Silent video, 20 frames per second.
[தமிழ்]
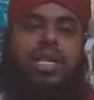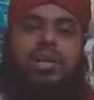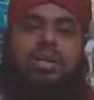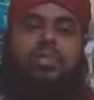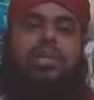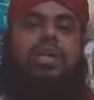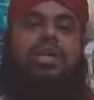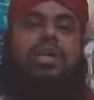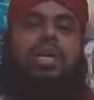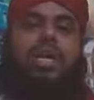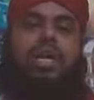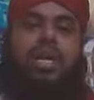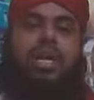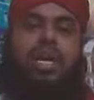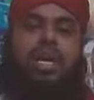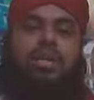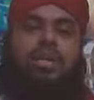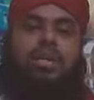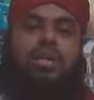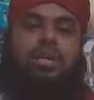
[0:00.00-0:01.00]
திறமை
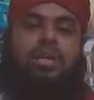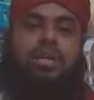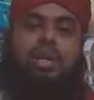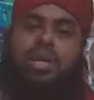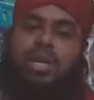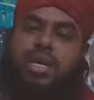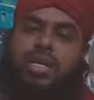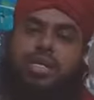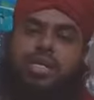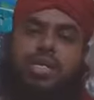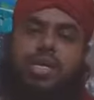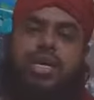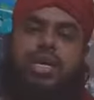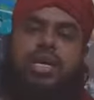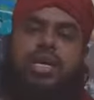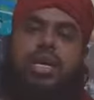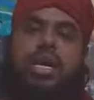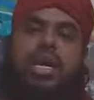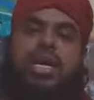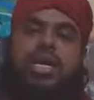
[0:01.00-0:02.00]
கிடையாது என்
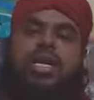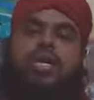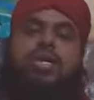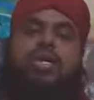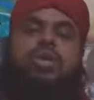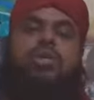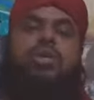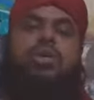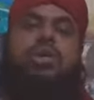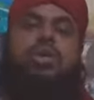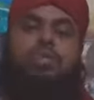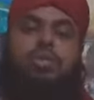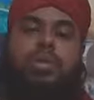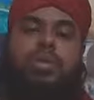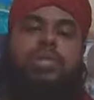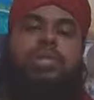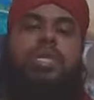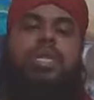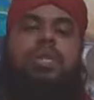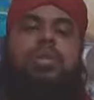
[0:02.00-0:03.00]
சேகநாயகத்தினுடைய
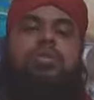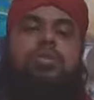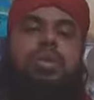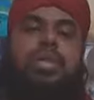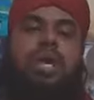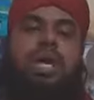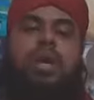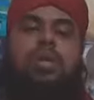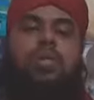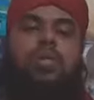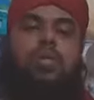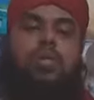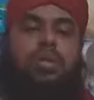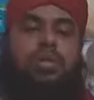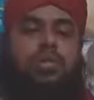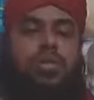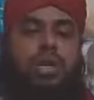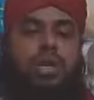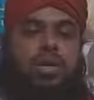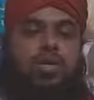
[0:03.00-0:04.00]
பிச்சை என்பதாக
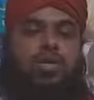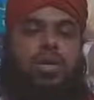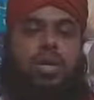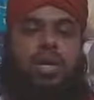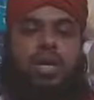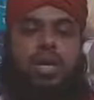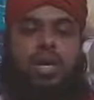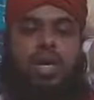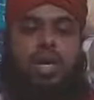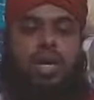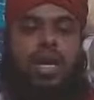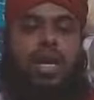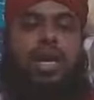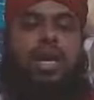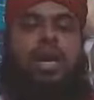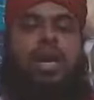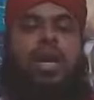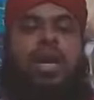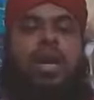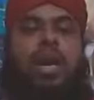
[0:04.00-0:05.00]
ஒருவன்
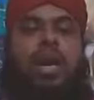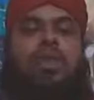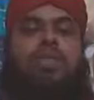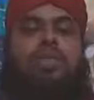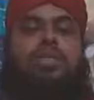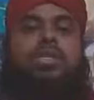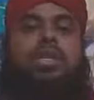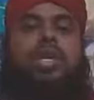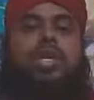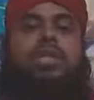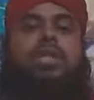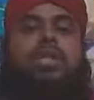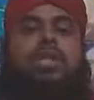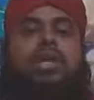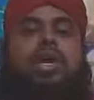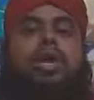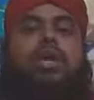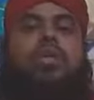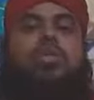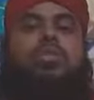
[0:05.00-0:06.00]
விளங்குவானேயானால் அவன்
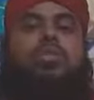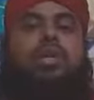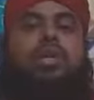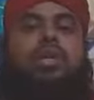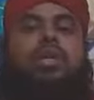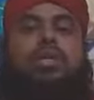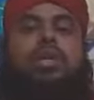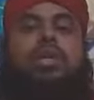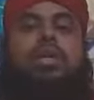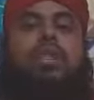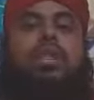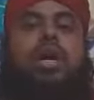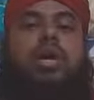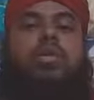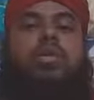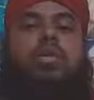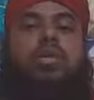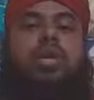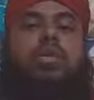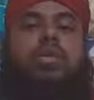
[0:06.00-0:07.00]
செய்தினா உமர்
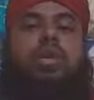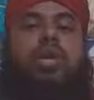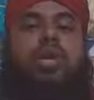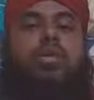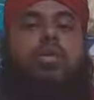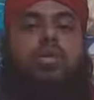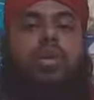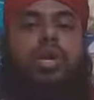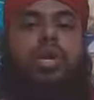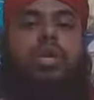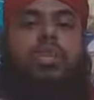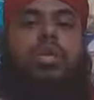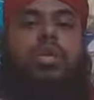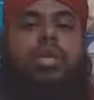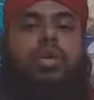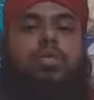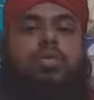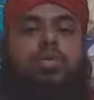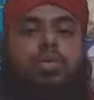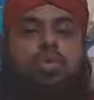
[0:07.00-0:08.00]
அதியுல்லான் அவர்கள்
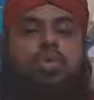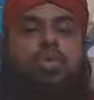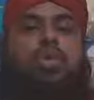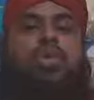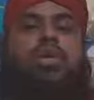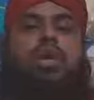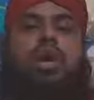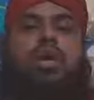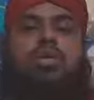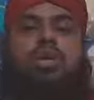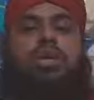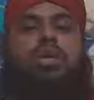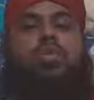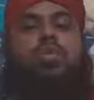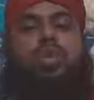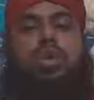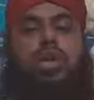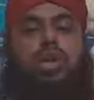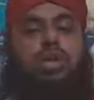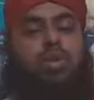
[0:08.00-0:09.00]
உயர்ந்ததை போன்று அவன்
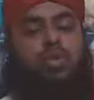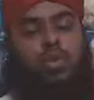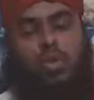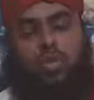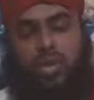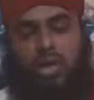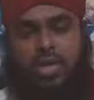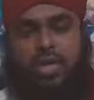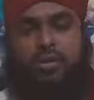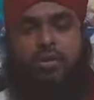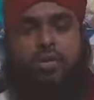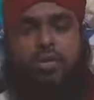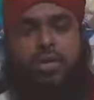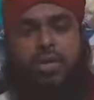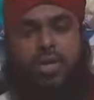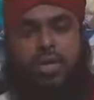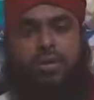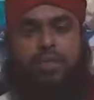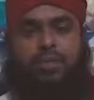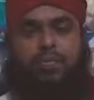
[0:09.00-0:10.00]
உயர்ந்து விடுவான்
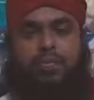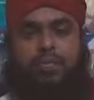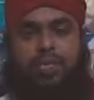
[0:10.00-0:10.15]
நண்பர்களே